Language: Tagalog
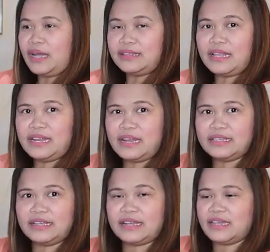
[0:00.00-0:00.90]
Ang dali
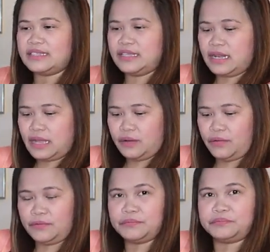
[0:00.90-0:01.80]
lang niya, guys. Ganyan lang,
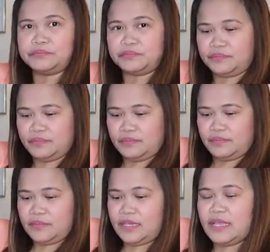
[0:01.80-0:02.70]
oh.
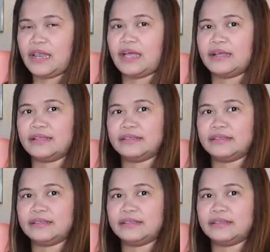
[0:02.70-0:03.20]
Ganyan lang.